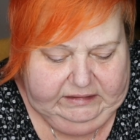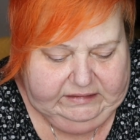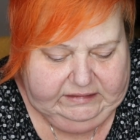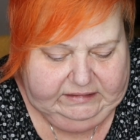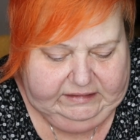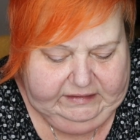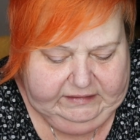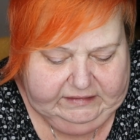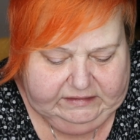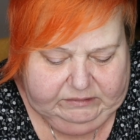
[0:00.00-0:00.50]

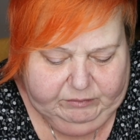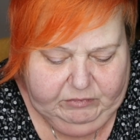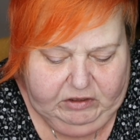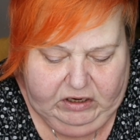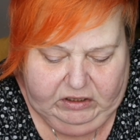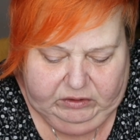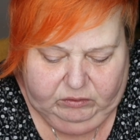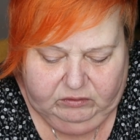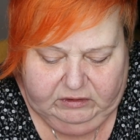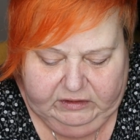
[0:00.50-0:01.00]
jetzt gehst du
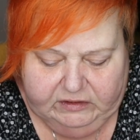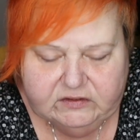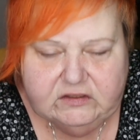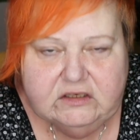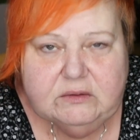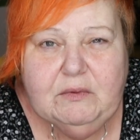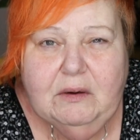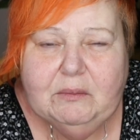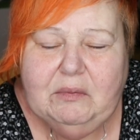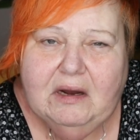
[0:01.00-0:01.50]
mal hin und
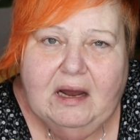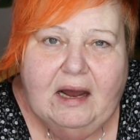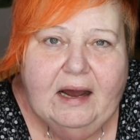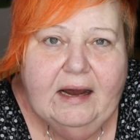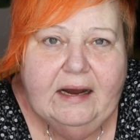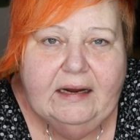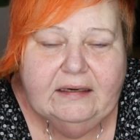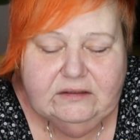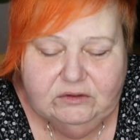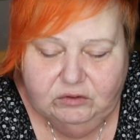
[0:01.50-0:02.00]
lässt dich mal
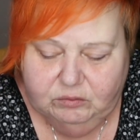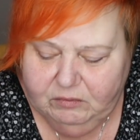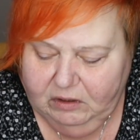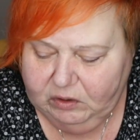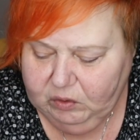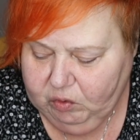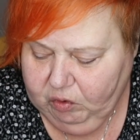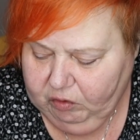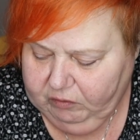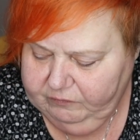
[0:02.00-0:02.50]
beraten und
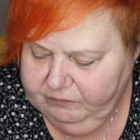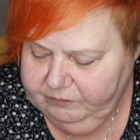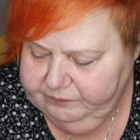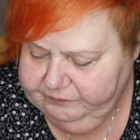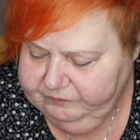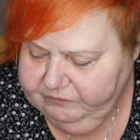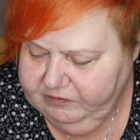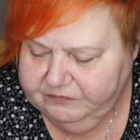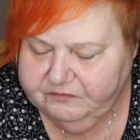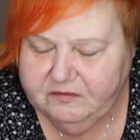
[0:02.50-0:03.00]
mal
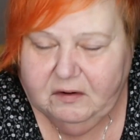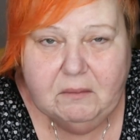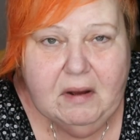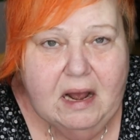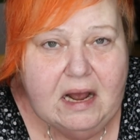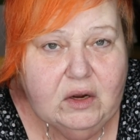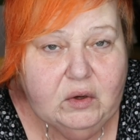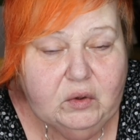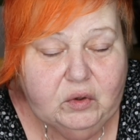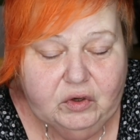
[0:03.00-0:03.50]
gucken, was wir
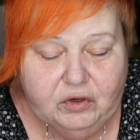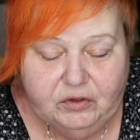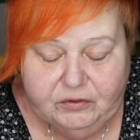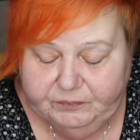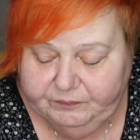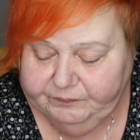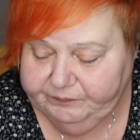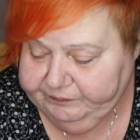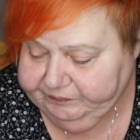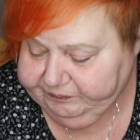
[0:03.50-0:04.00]
machen
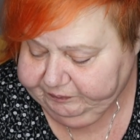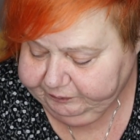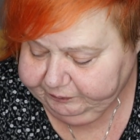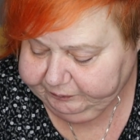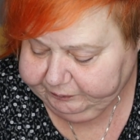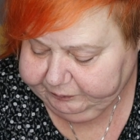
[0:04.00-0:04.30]
können.